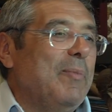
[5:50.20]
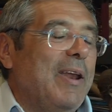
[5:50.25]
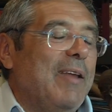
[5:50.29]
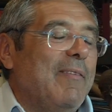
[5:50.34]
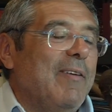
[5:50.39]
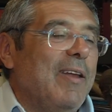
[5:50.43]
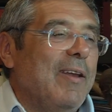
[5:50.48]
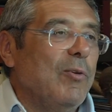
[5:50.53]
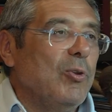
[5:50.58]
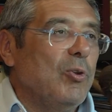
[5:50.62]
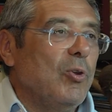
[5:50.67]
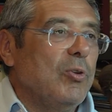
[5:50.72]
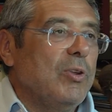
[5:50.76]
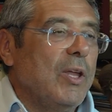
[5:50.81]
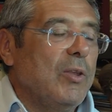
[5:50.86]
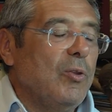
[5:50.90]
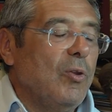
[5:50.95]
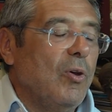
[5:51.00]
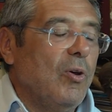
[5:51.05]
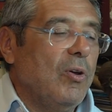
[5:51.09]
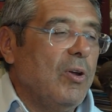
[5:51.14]
per aver avuto
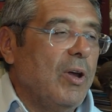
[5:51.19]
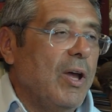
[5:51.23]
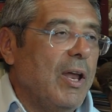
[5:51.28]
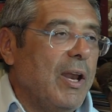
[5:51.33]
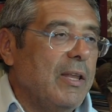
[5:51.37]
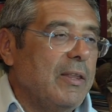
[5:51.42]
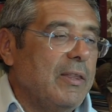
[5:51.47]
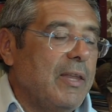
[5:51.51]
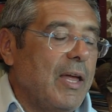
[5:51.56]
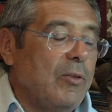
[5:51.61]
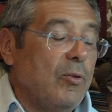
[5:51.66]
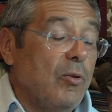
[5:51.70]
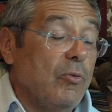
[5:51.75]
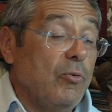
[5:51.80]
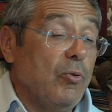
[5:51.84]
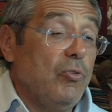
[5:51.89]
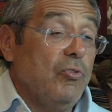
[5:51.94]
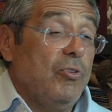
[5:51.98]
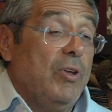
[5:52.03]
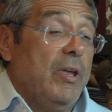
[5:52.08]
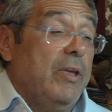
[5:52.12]
tanto, tanto
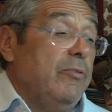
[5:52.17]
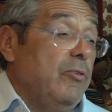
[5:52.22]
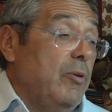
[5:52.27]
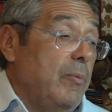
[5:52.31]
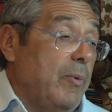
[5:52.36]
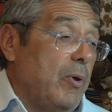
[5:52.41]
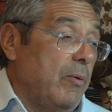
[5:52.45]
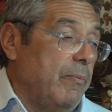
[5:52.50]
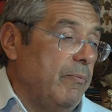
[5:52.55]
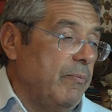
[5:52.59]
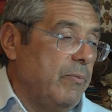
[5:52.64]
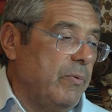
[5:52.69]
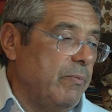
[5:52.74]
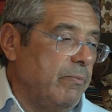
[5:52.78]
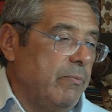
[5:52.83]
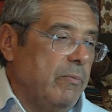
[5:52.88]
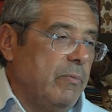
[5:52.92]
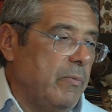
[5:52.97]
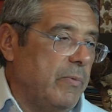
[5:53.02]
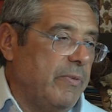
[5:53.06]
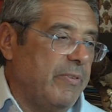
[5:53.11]
successo, però
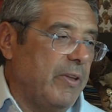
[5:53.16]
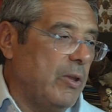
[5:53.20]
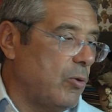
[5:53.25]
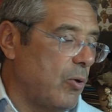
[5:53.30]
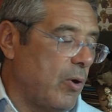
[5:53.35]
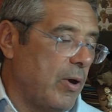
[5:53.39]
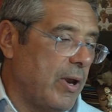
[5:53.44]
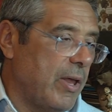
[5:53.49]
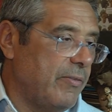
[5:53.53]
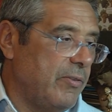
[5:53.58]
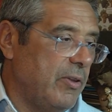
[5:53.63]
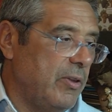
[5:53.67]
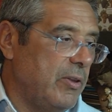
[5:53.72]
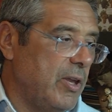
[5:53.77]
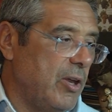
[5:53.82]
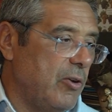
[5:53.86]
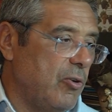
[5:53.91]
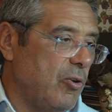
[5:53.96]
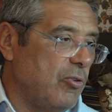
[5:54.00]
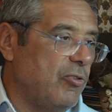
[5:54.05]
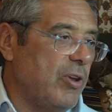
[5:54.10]
se tornassi
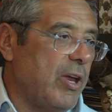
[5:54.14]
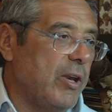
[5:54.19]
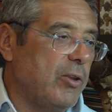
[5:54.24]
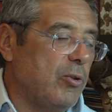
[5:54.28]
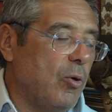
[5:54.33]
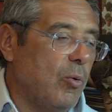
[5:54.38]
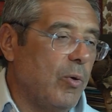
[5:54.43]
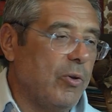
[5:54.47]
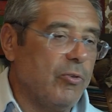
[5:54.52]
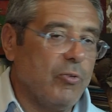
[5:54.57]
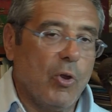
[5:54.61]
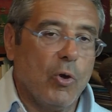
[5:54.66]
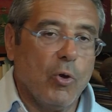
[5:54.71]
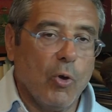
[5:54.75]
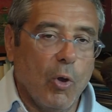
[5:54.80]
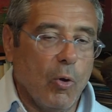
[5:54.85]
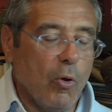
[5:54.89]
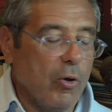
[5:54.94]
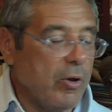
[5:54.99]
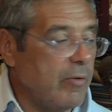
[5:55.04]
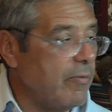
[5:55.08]
indietro certo questo
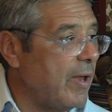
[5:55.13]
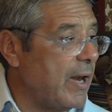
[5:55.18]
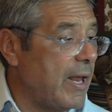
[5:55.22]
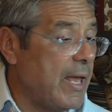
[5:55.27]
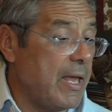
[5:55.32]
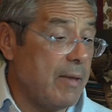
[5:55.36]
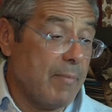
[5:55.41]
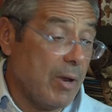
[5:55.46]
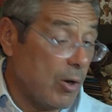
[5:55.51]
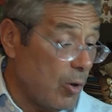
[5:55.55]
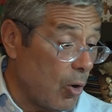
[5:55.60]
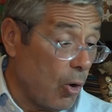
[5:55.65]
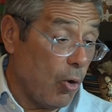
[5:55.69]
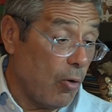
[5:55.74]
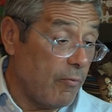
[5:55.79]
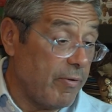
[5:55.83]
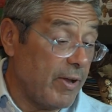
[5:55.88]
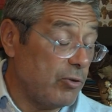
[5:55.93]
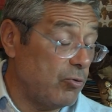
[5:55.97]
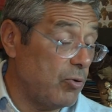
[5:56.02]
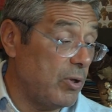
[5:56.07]
non lo rifarei, ma non
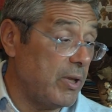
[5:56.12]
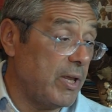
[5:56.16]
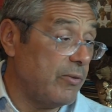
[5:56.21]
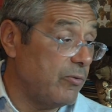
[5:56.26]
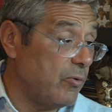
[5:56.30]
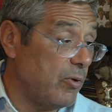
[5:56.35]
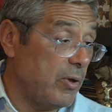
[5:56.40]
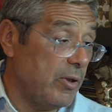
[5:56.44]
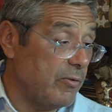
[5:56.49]
lo faccio adesso,